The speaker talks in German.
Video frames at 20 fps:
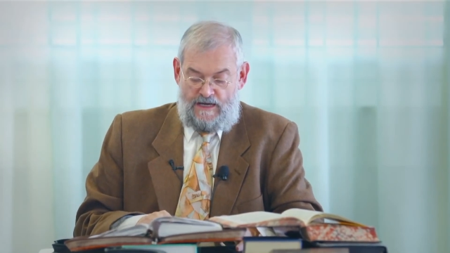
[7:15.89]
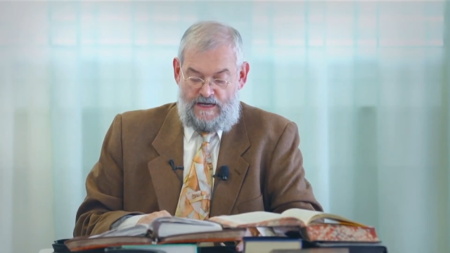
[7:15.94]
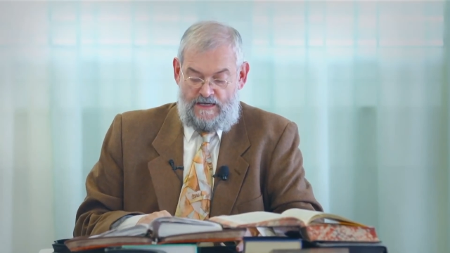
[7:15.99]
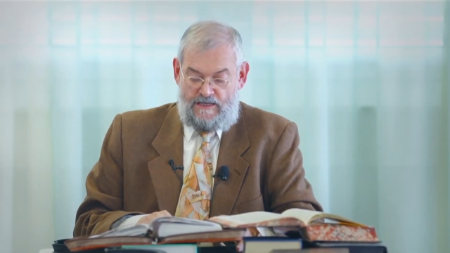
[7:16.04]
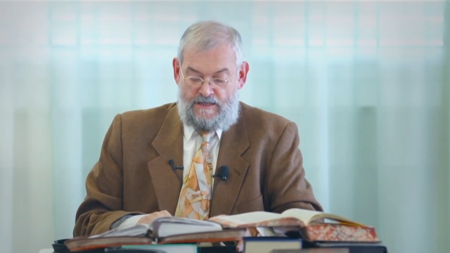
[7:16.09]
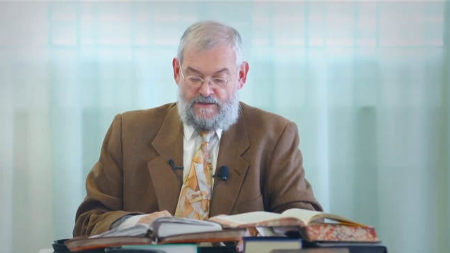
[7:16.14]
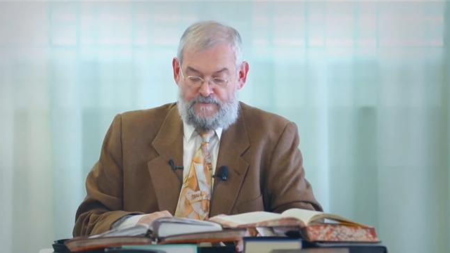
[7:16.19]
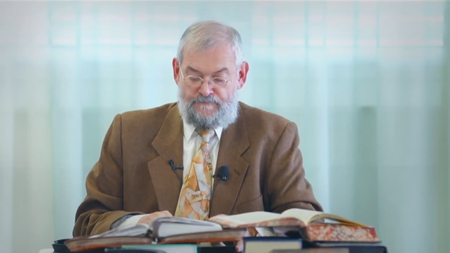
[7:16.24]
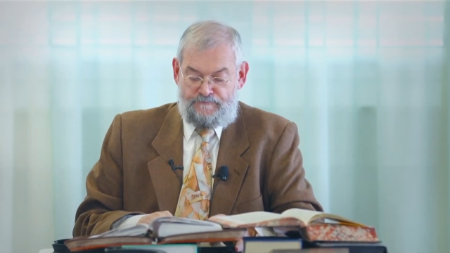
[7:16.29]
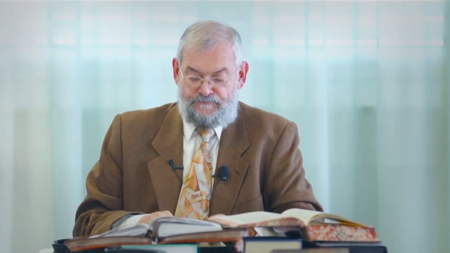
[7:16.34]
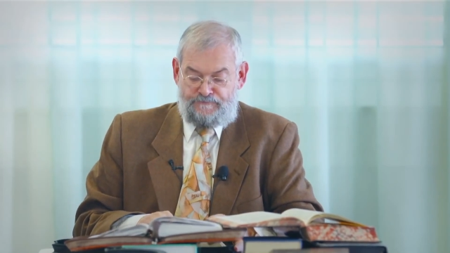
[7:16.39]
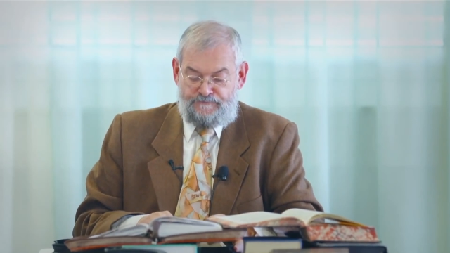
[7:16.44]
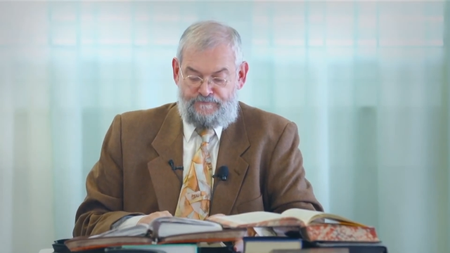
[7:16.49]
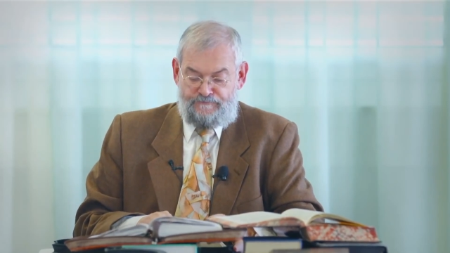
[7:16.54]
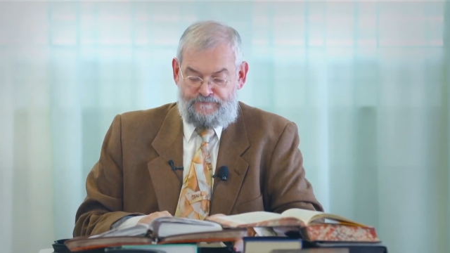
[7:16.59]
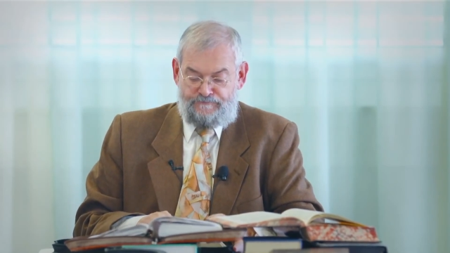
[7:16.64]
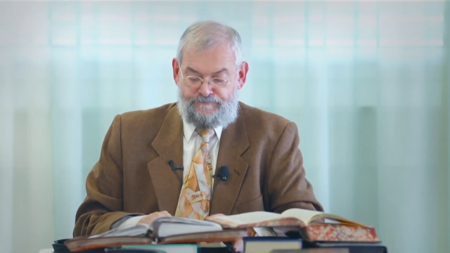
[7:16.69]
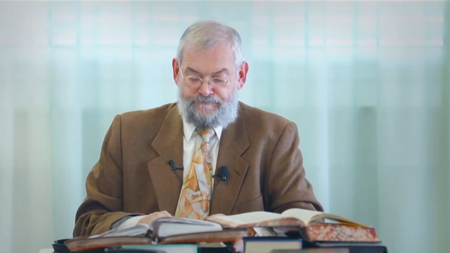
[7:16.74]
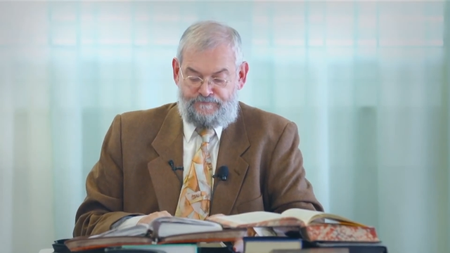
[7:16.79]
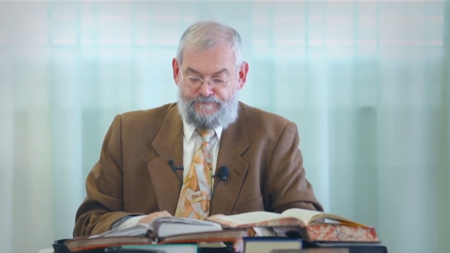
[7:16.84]
in
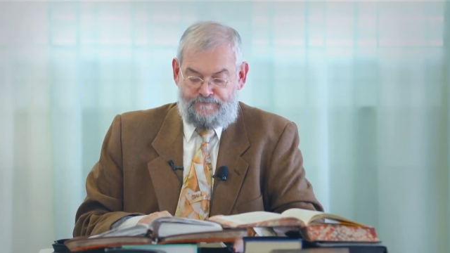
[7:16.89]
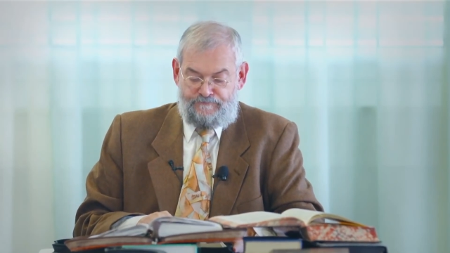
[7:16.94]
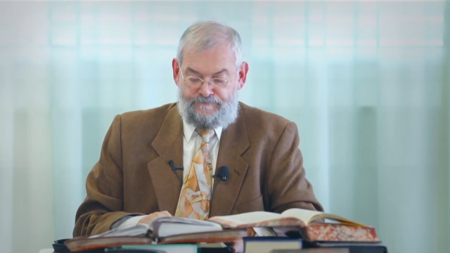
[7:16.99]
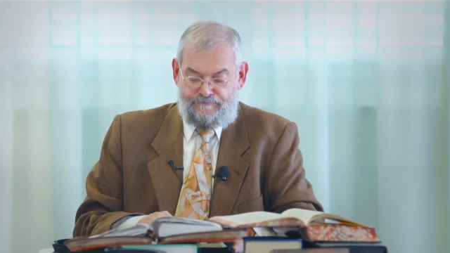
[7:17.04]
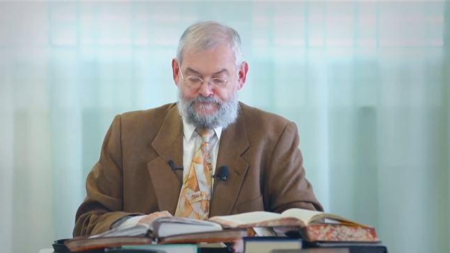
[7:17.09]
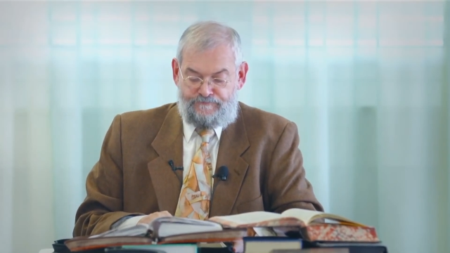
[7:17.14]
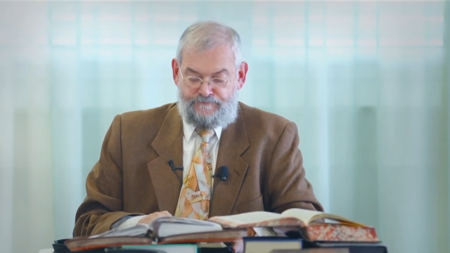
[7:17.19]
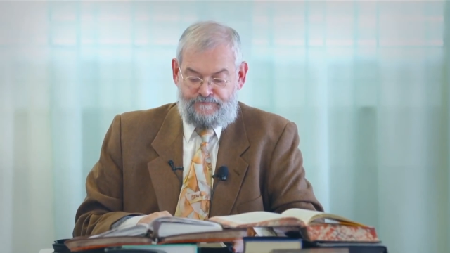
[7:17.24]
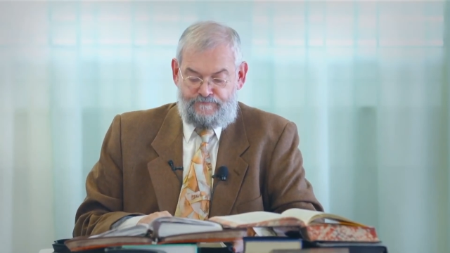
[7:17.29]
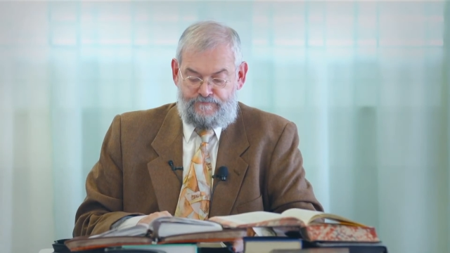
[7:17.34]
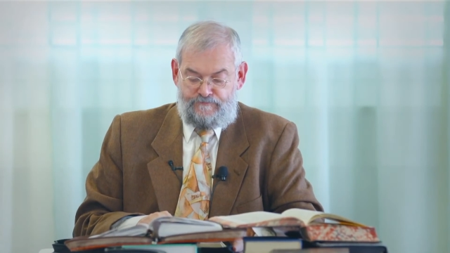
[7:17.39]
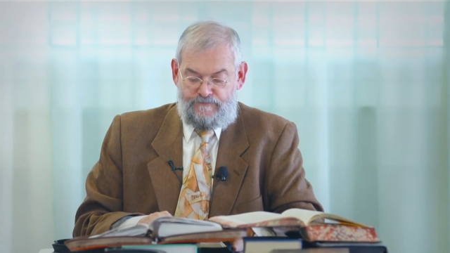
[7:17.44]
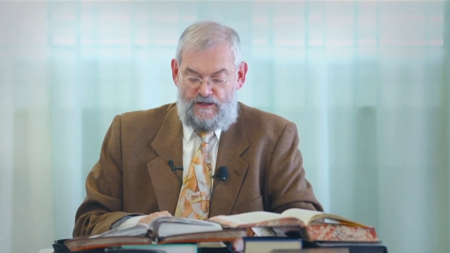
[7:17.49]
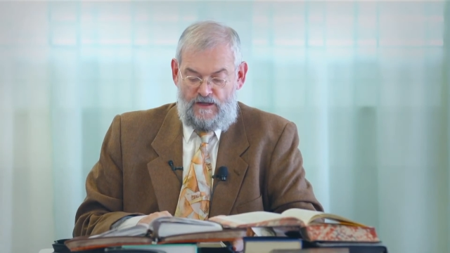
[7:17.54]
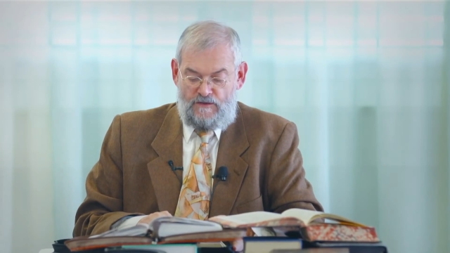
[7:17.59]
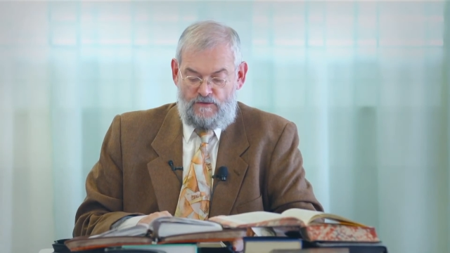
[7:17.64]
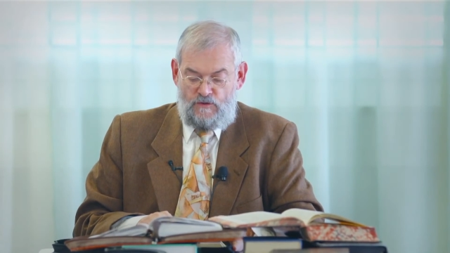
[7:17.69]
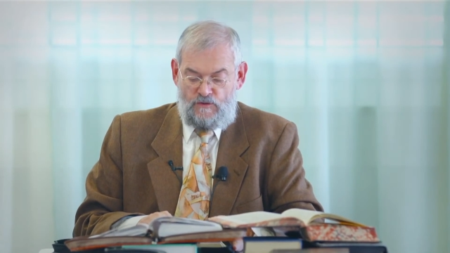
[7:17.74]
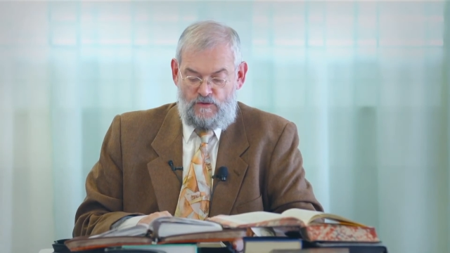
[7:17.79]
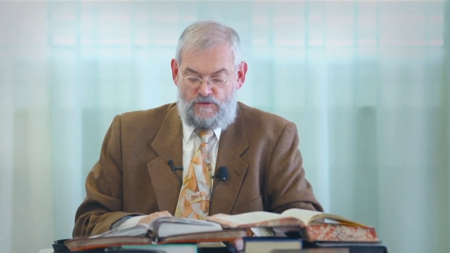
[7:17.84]

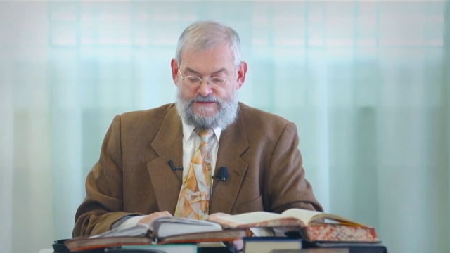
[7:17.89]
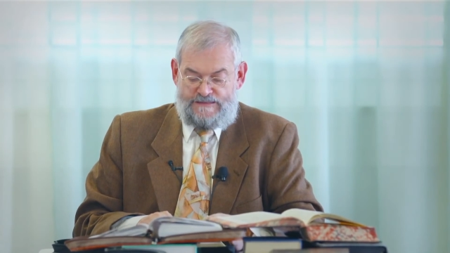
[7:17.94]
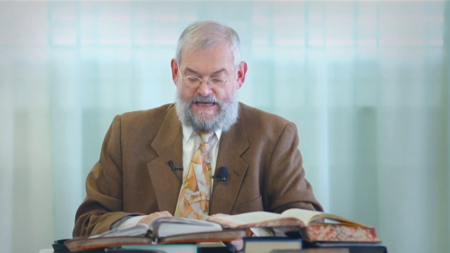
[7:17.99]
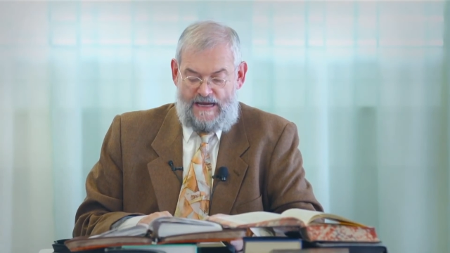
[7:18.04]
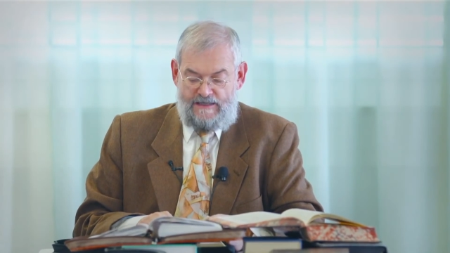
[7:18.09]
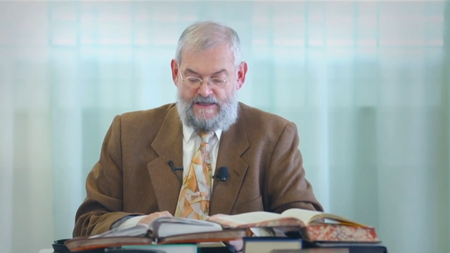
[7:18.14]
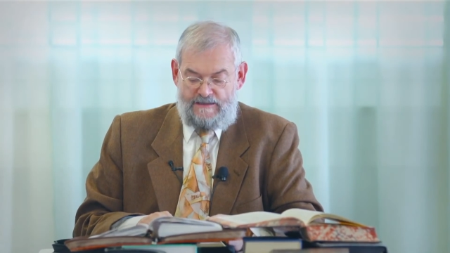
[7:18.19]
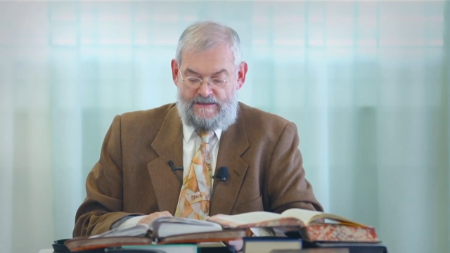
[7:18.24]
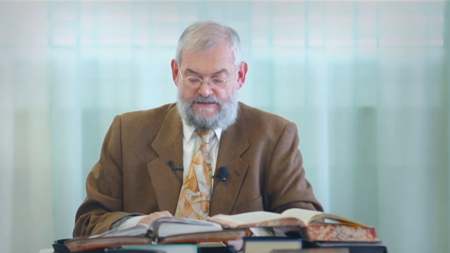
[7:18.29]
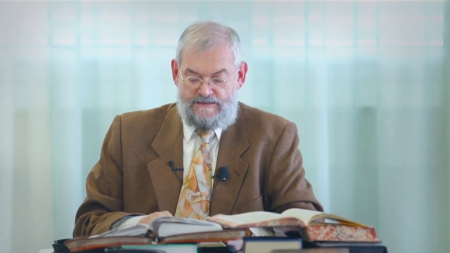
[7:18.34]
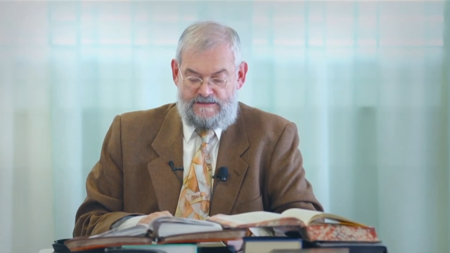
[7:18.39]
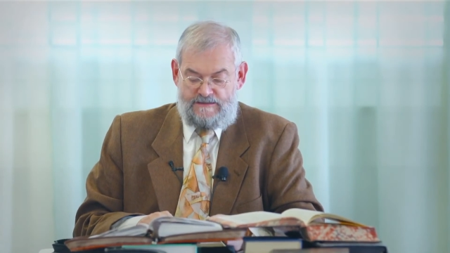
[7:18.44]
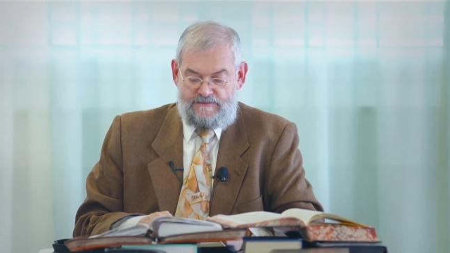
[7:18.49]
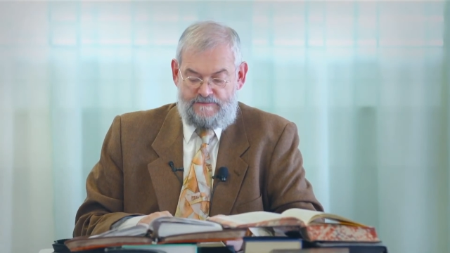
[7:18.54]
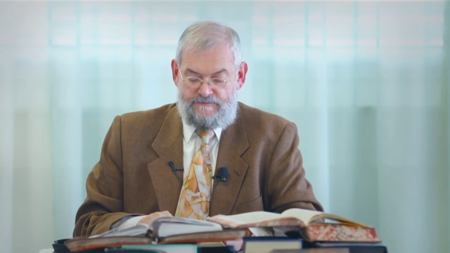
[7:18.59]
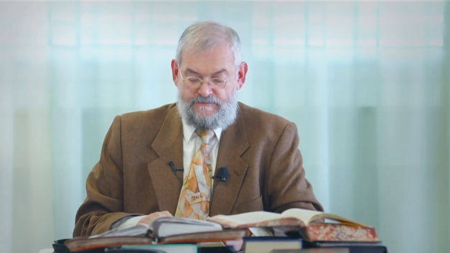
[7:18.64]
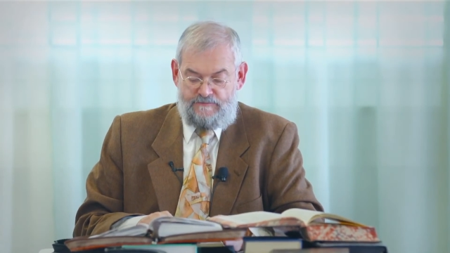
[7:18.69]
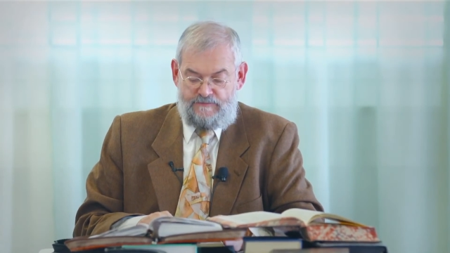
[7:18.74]
Kolossä ist.